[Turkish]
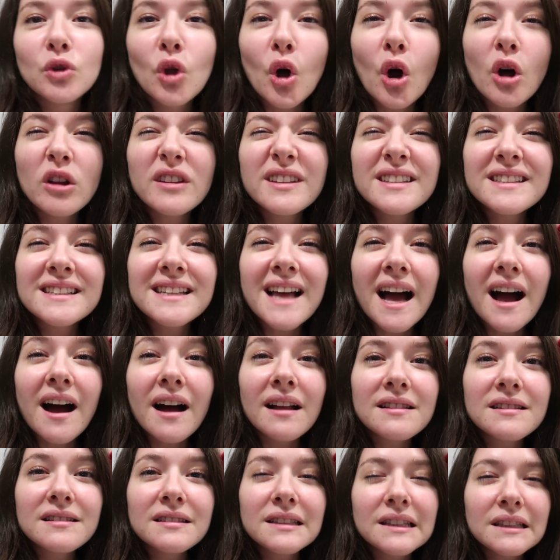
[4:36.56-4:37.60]
4
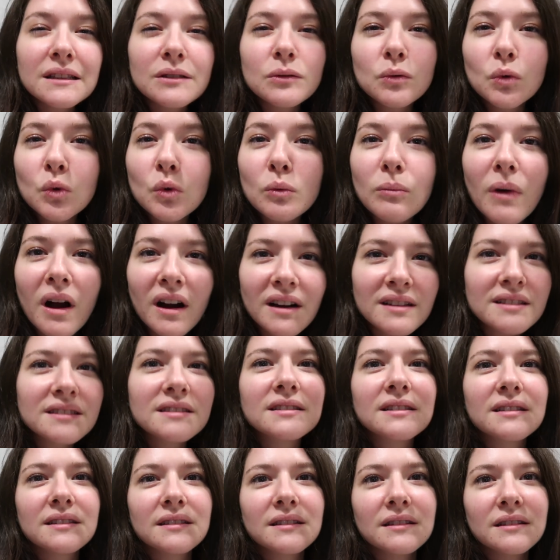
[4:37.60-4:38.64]
saat
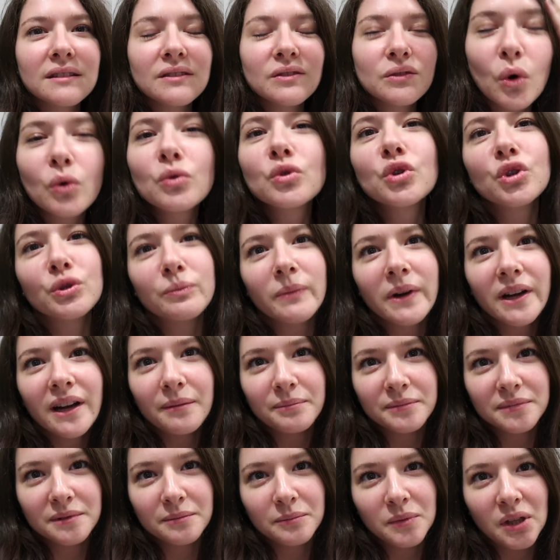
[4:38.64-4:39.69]
durmaksızın konuşma
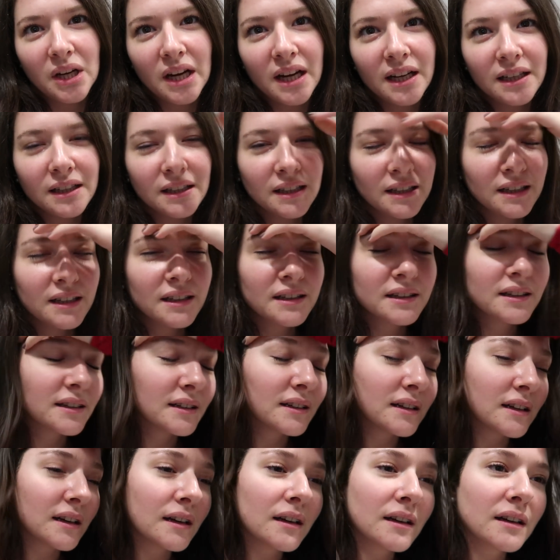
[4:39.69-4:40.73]
yaptım yani.
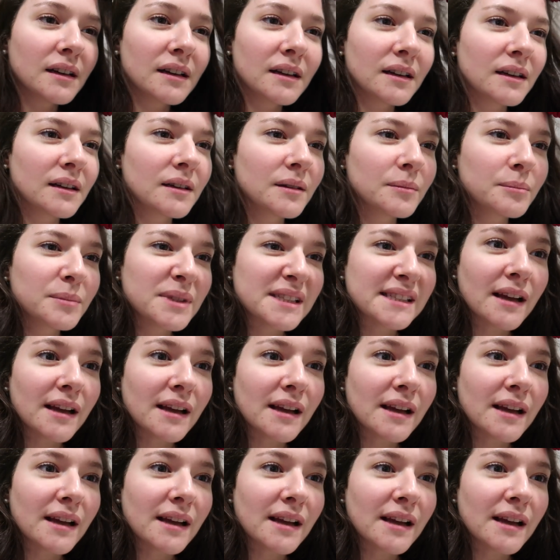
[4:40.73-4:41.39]
Ee, bir